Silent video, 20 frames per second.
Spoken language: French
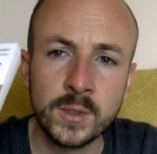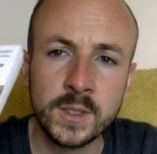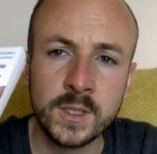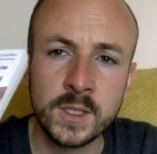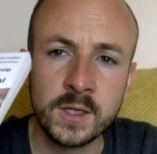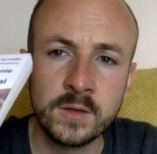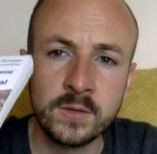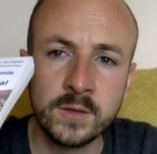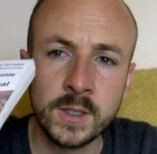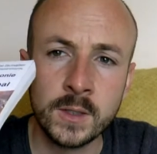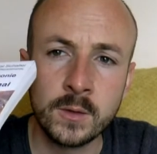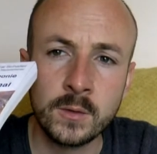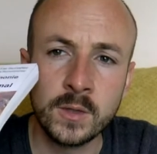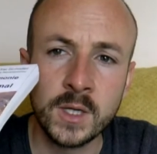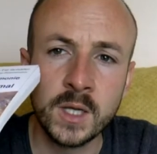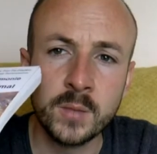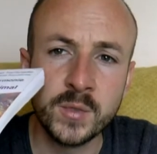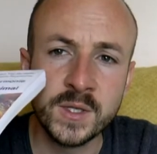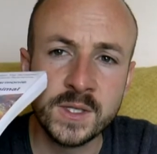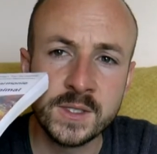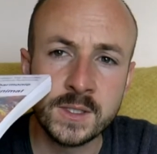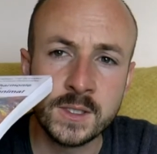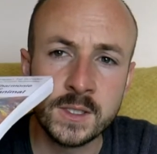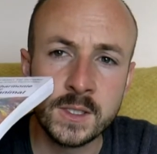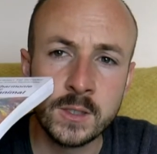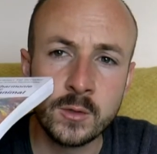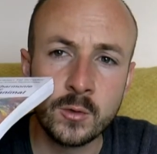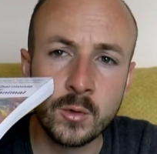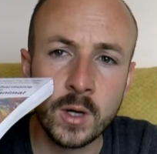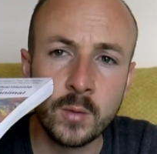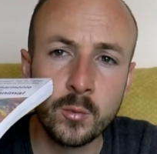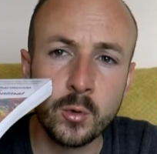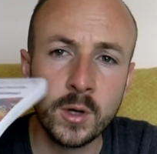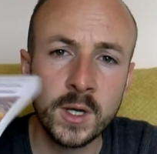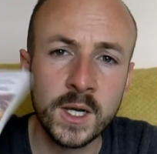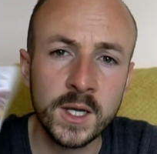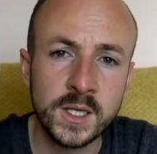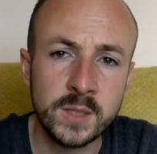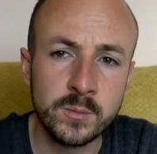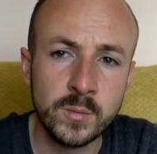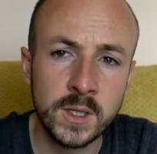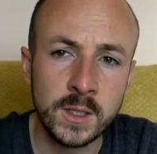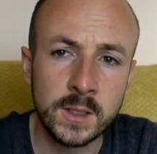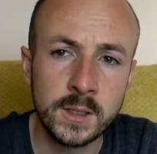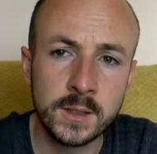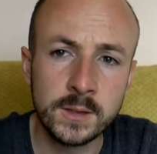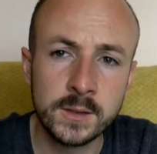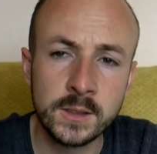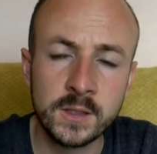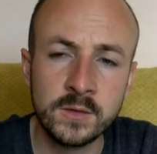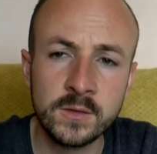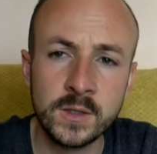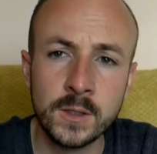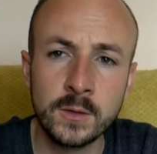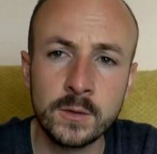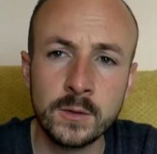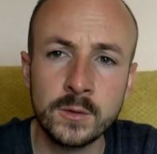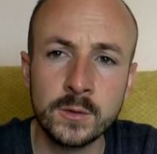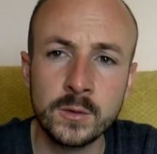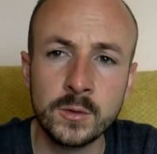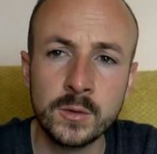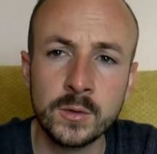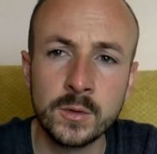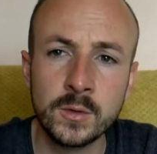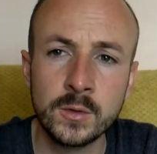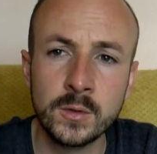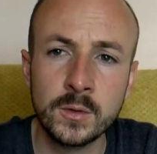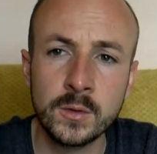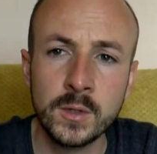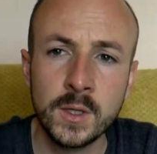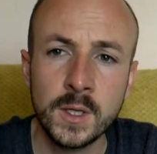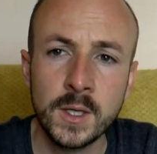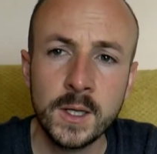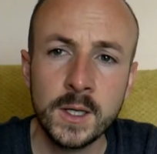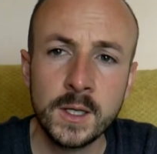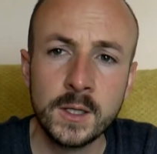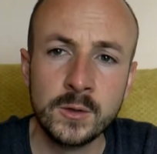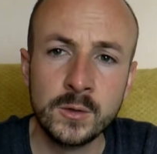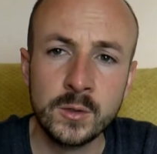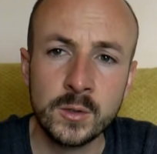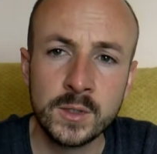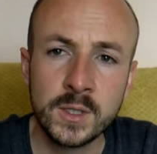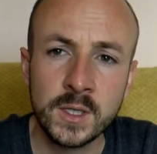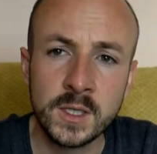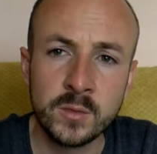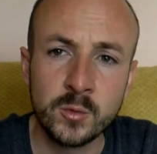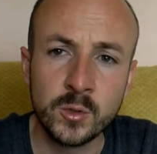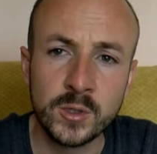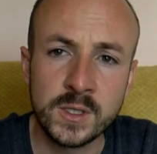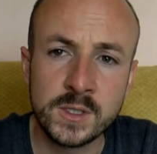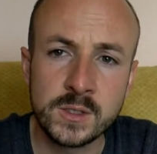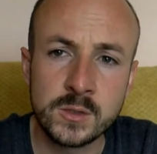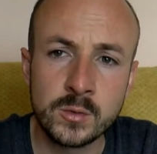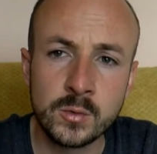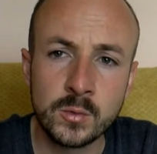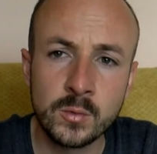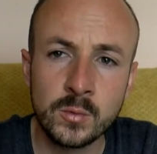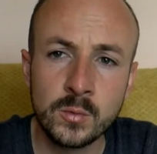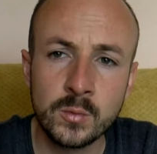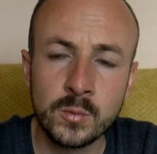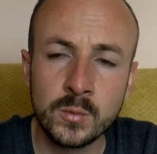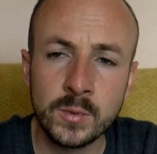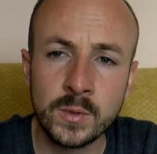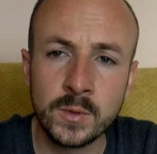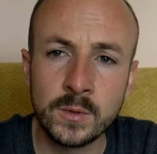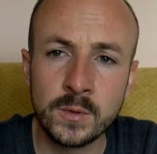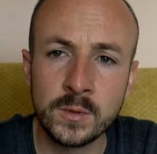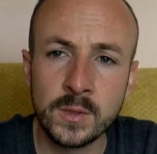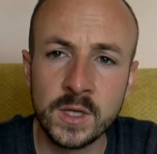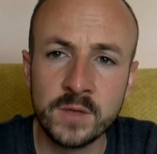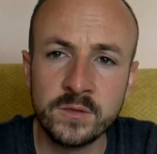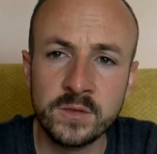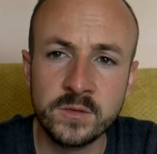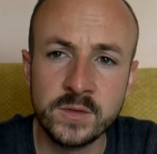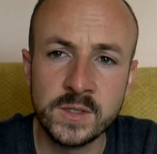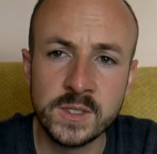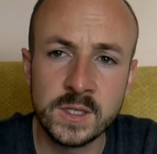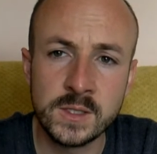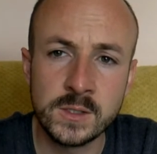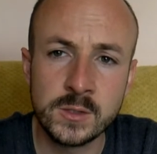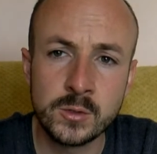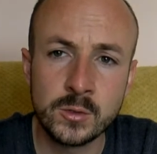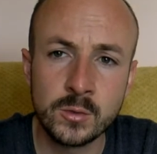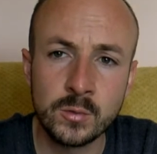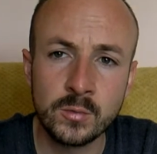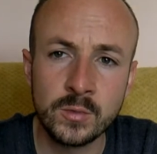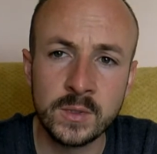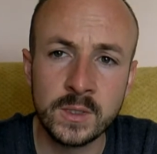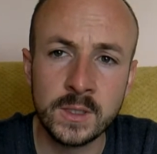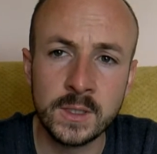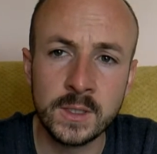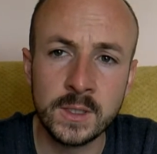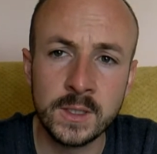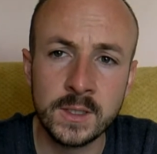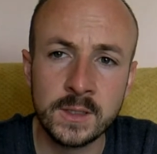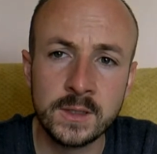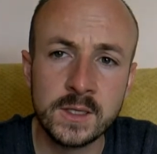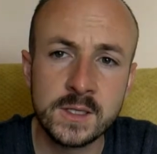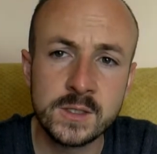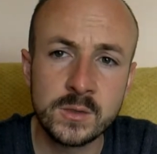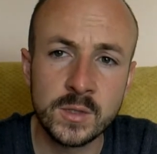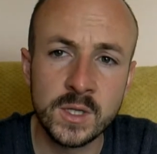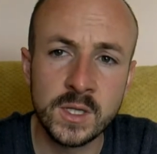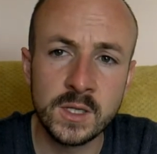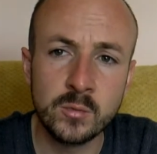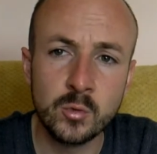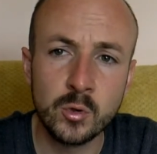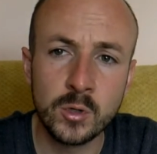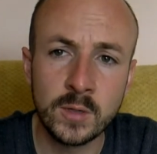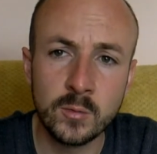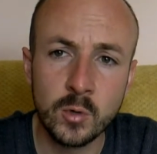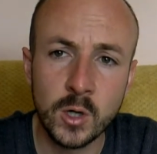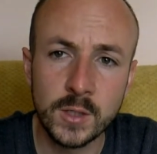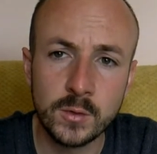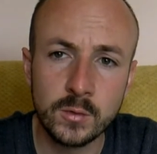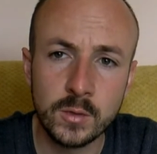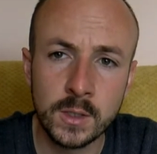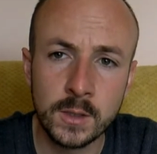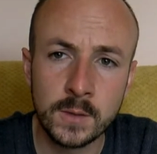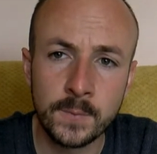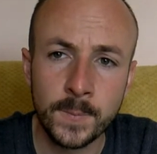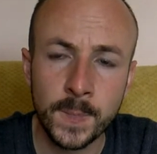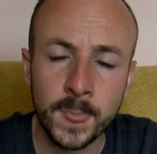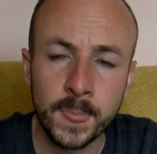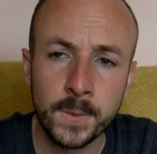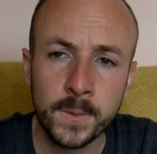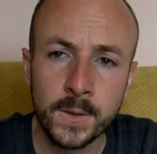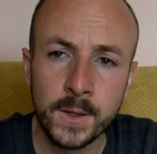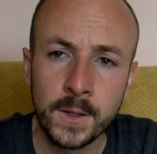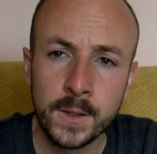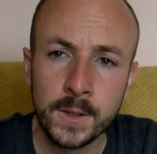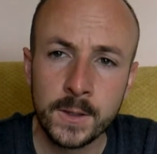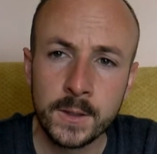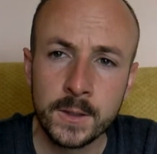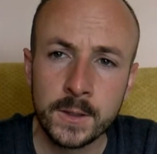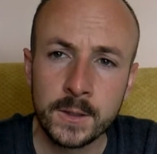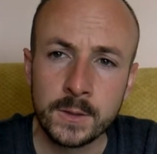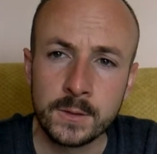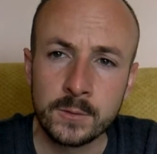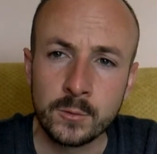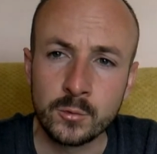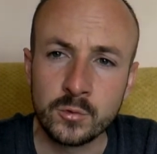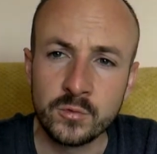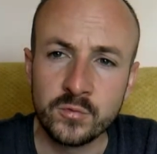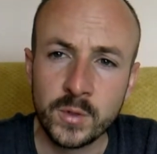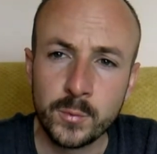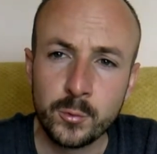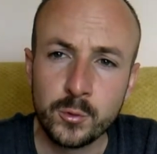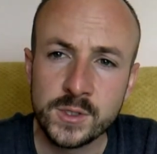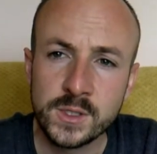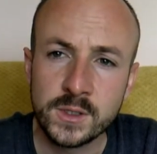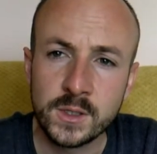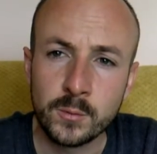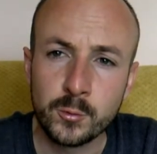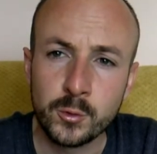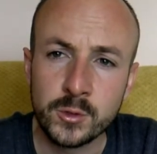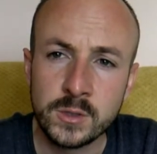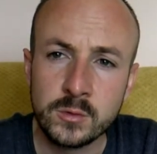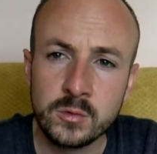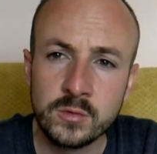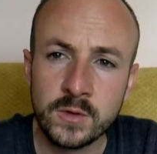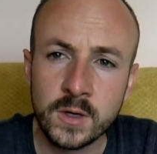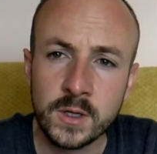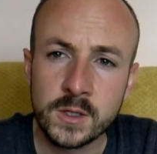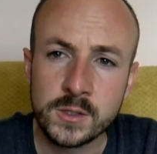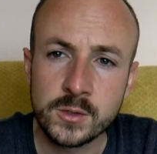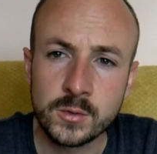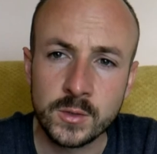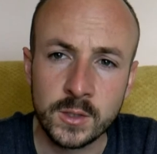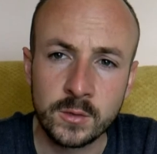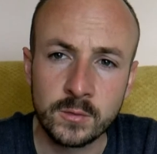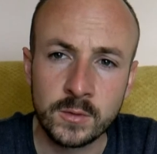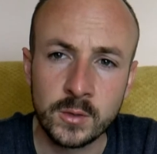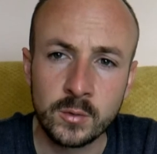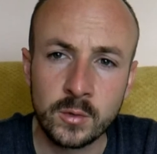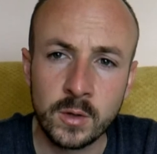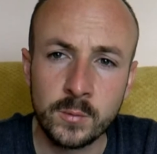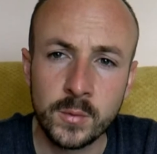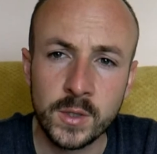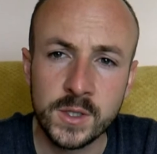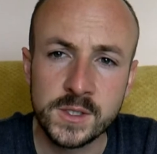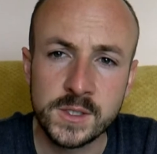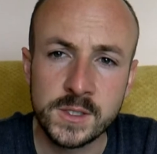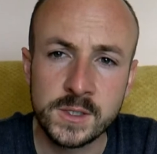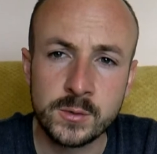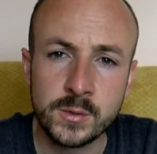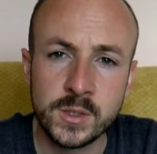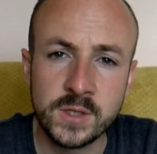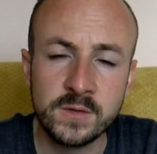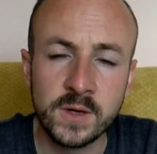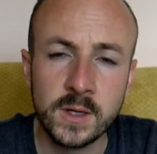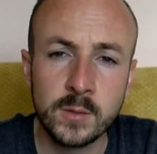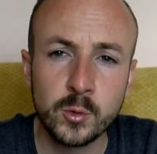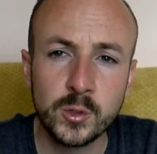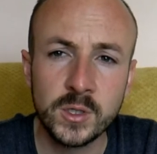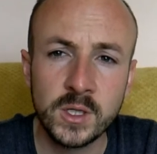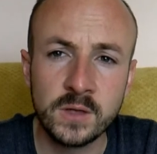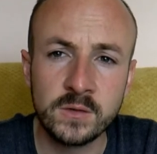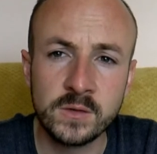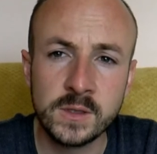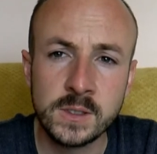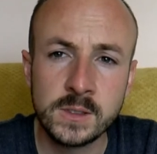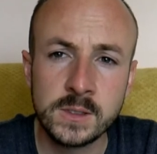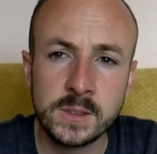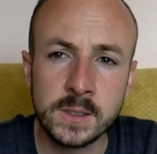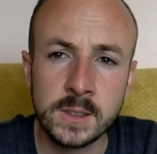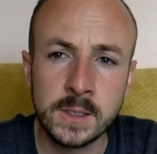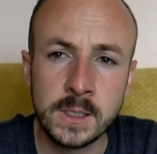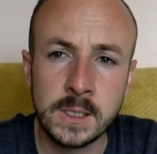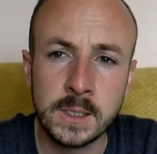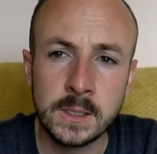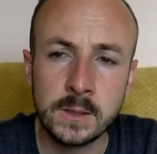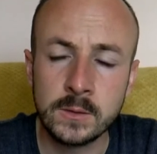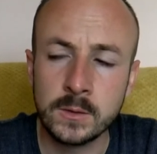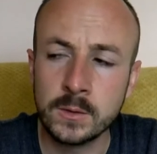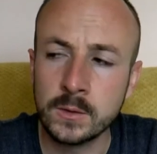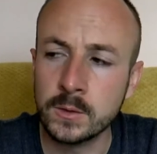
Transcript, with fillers: à travers euh, la médecine, le rapport à l'animal, à travers euh, notre, notre alimentation, la vivisection et les tests d'animaux en laboratoire. Donc une fois de plus, c'est un petit ouvrage, 183 pages, il se lit vraiment très vite et